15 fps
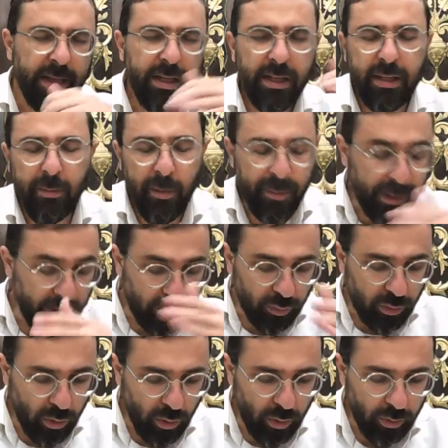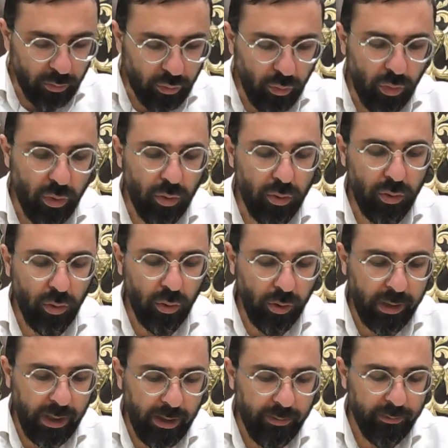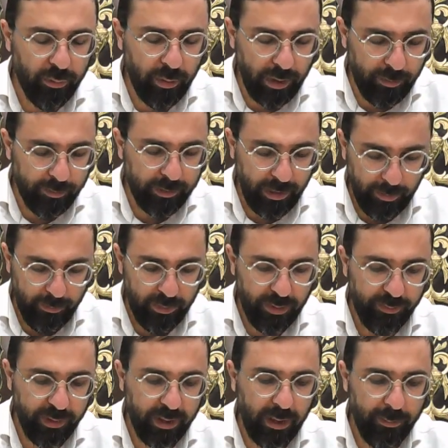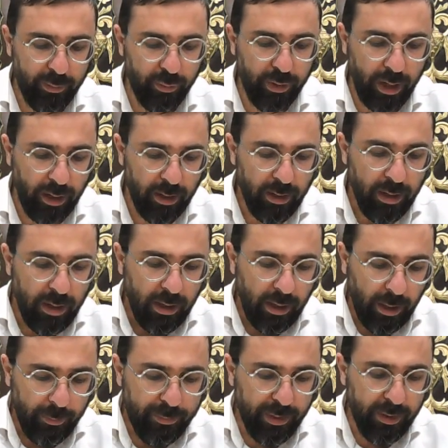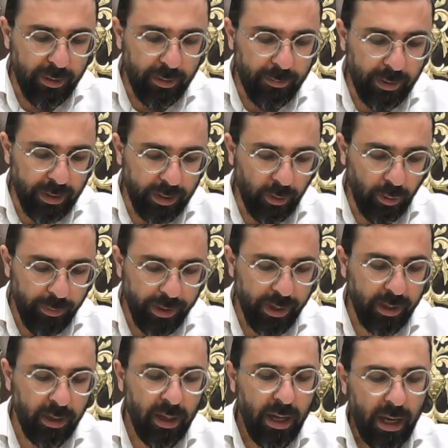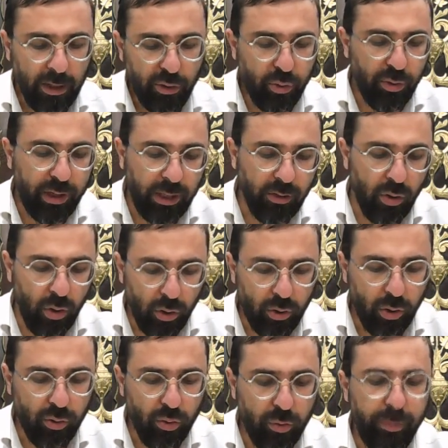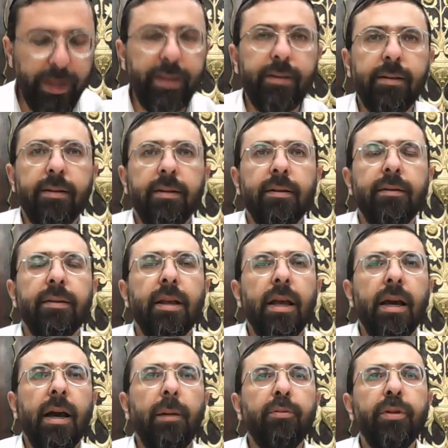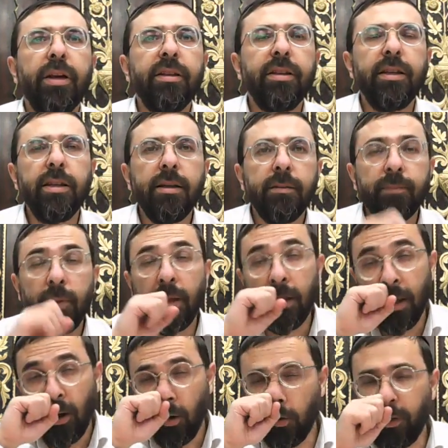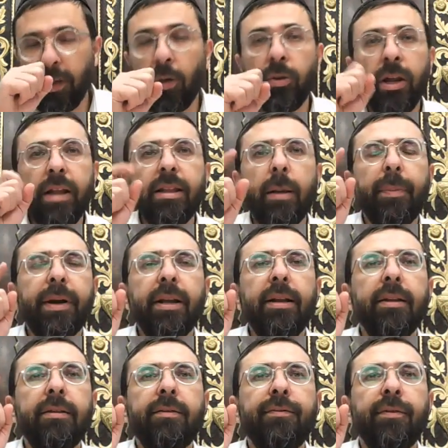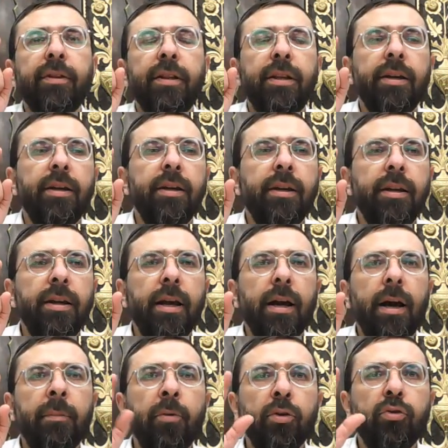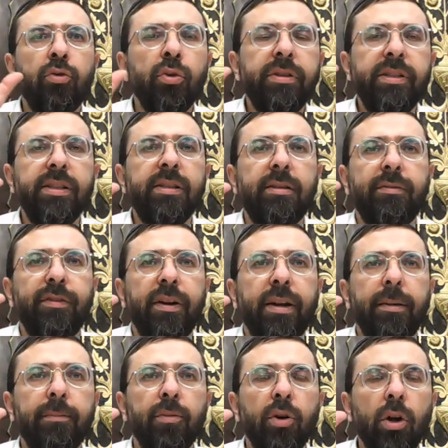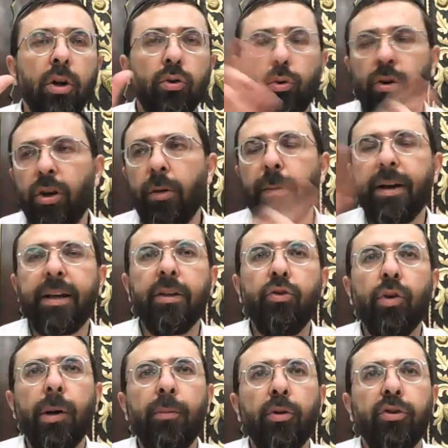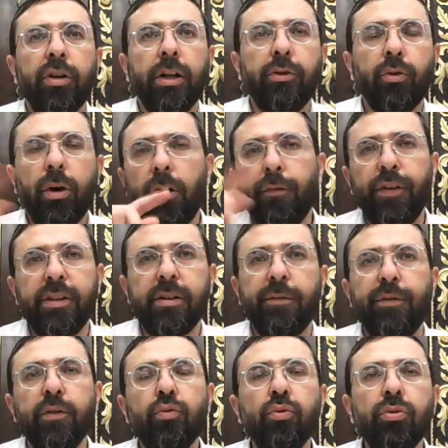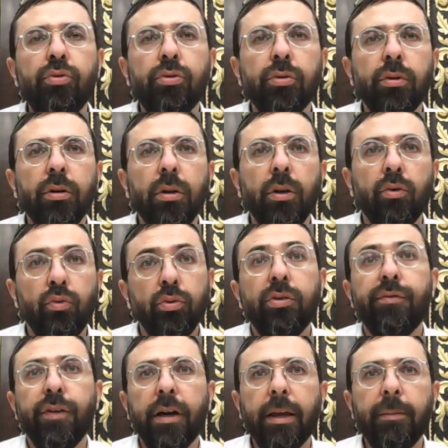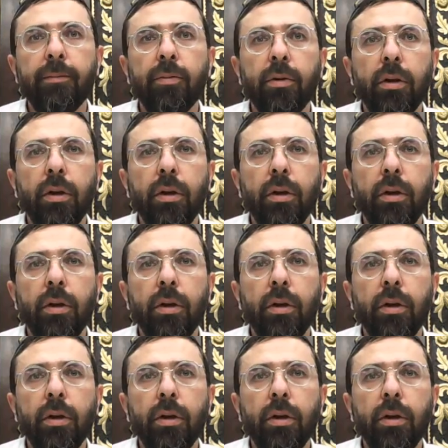il était même allé tout le, tout le de la table, du vrai Rabbi Yuda. Rabbi Meir Omer, Ashulchan Orko Yudbet. Rabbi Yuda, il dit, on, va, on allait d'après les, les, les, les de 6 Tfachim. Donc quand il est marqué 2 Amot dans la Torah, en fait, ça fait 12. 12 tfahim.